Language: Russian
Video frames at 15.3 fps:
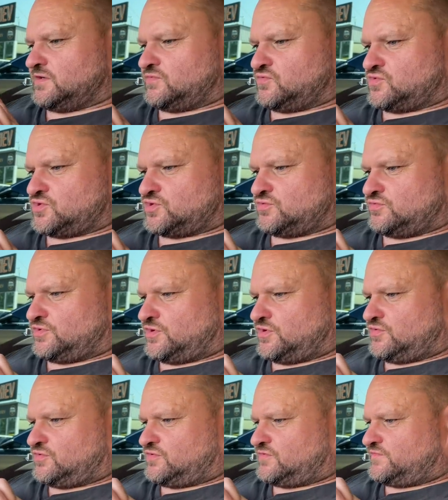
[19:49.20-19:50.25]
того, что у
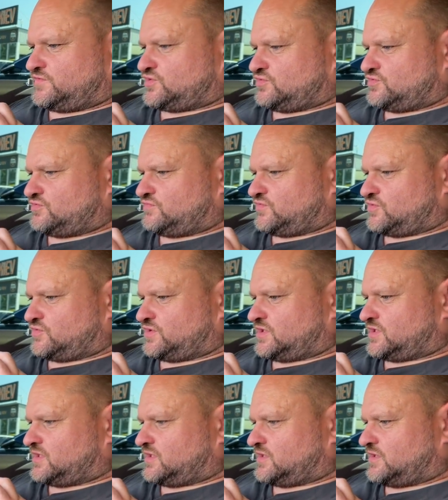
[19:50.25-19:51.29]
нее все
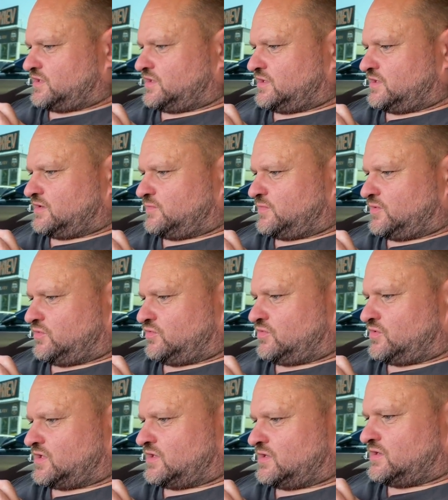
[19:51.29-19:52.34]
вроде как и
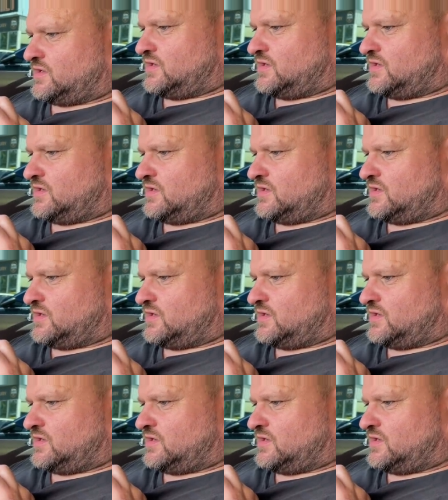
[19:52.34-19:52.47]
неплохо.